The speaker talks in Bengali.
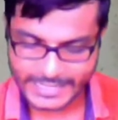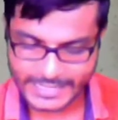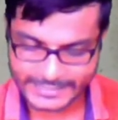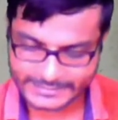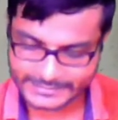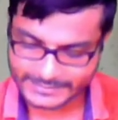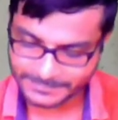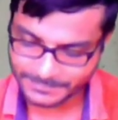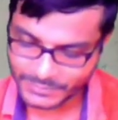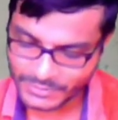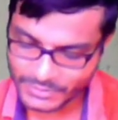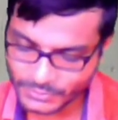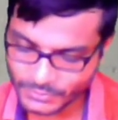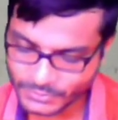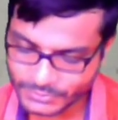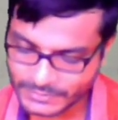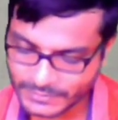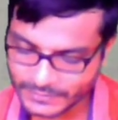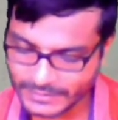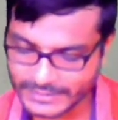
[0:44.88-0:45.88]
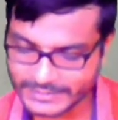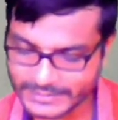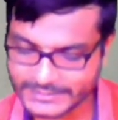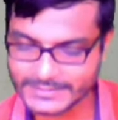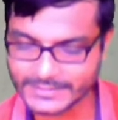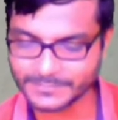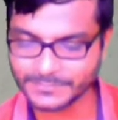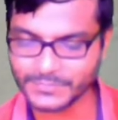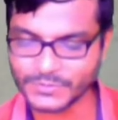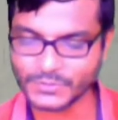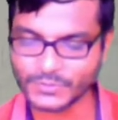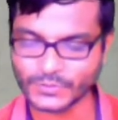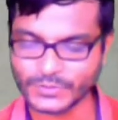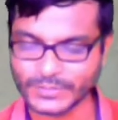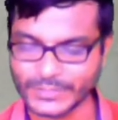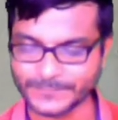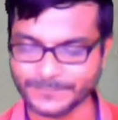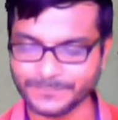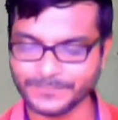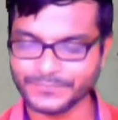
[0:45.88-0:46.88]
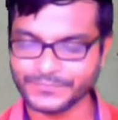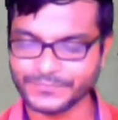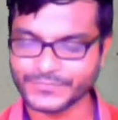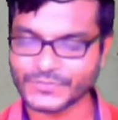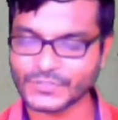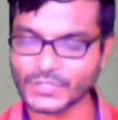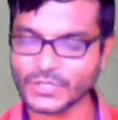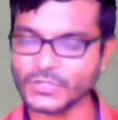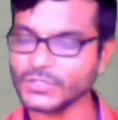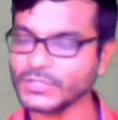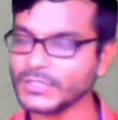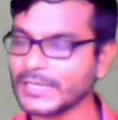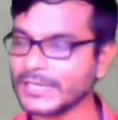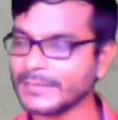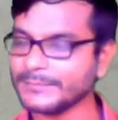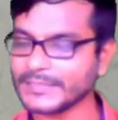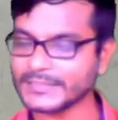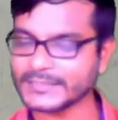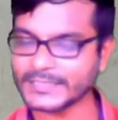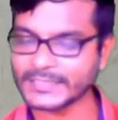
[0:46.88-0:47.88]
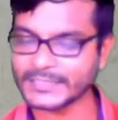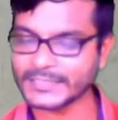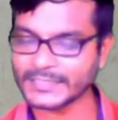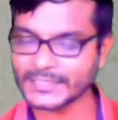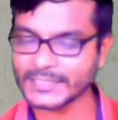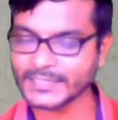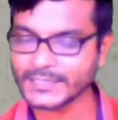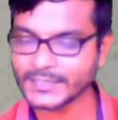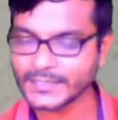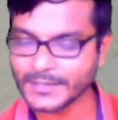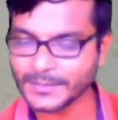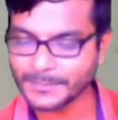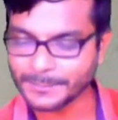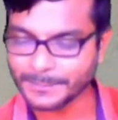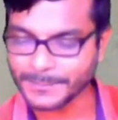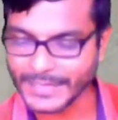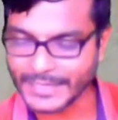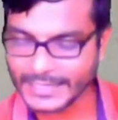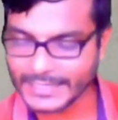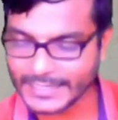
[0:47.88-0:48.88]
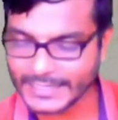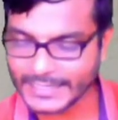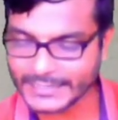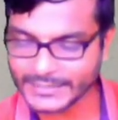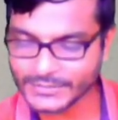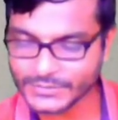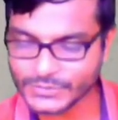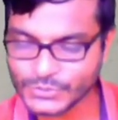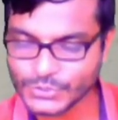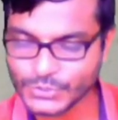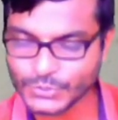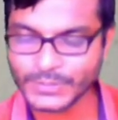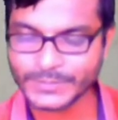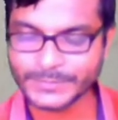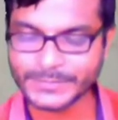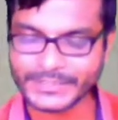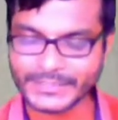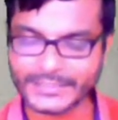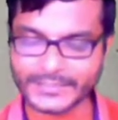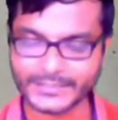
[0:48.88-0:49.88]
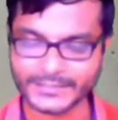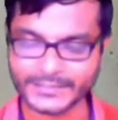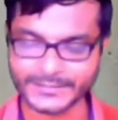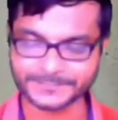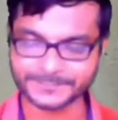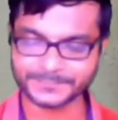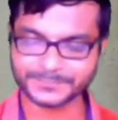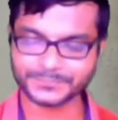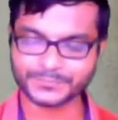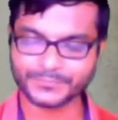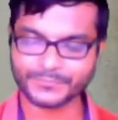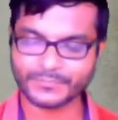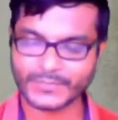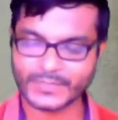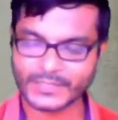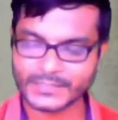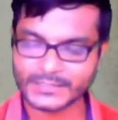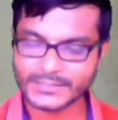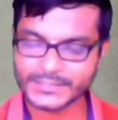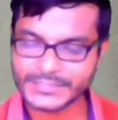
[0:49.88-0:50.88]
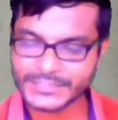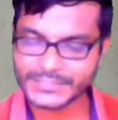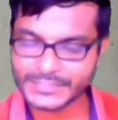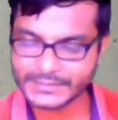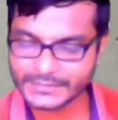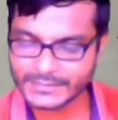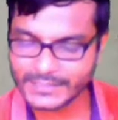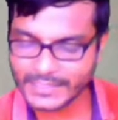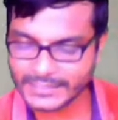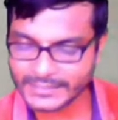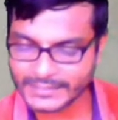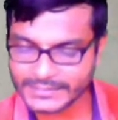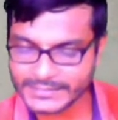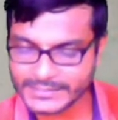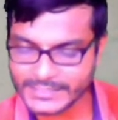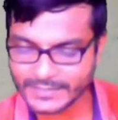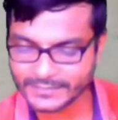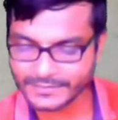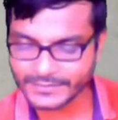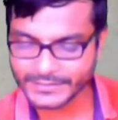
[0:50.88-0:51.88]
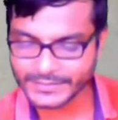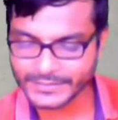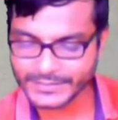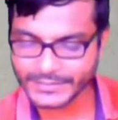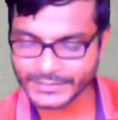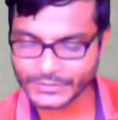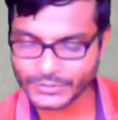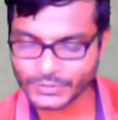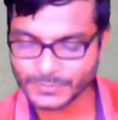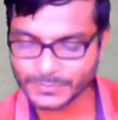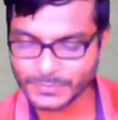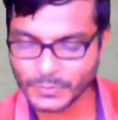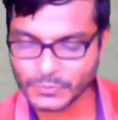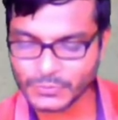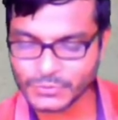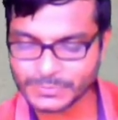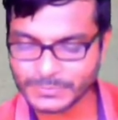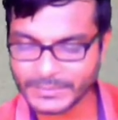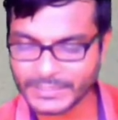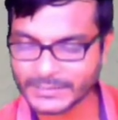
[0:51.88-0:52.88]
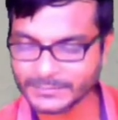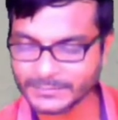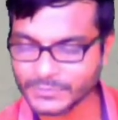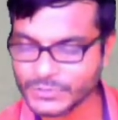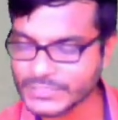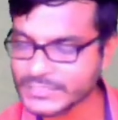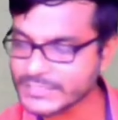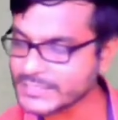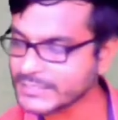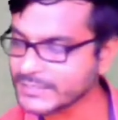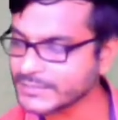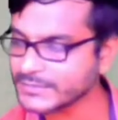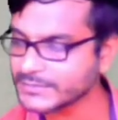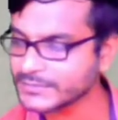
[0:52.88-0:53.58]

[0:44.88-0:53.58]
একটা বিয়োগ দেওয়া আছে বিয়োগে চলো আমরা দেখে নিই মেলায় ঝুড়ি বিক্রি শীতকালে শান্তিনিকেতনে পৌষ মেলা বসেছে